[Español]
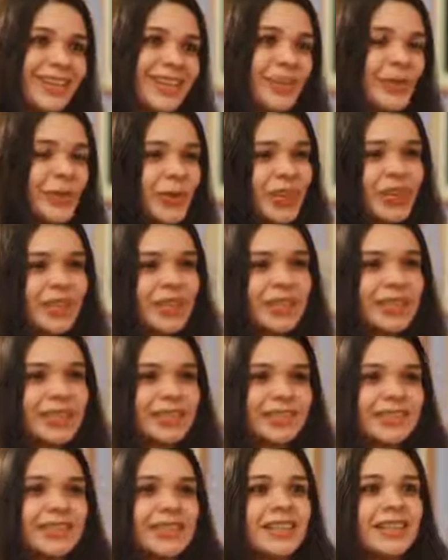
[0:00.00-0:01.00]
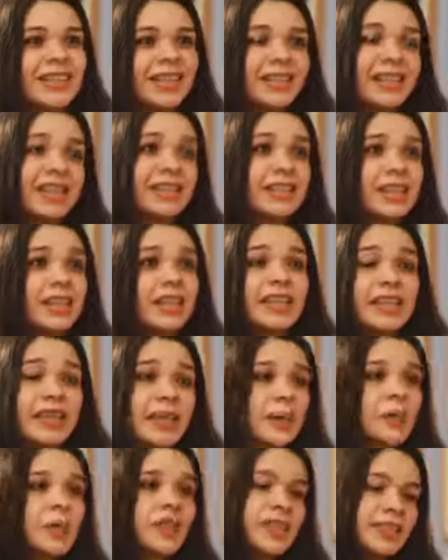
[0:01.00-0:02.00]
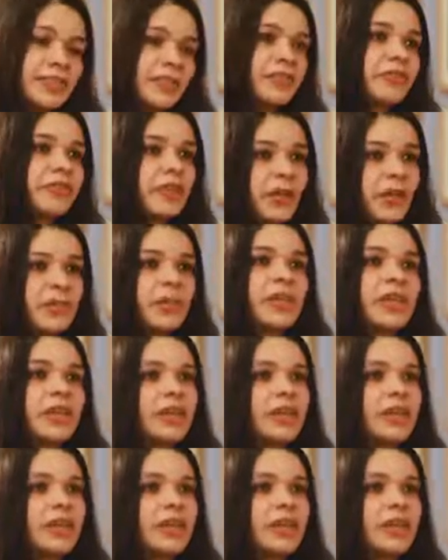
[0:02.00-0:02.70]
Los Buscadores. Y esta es un desafío muy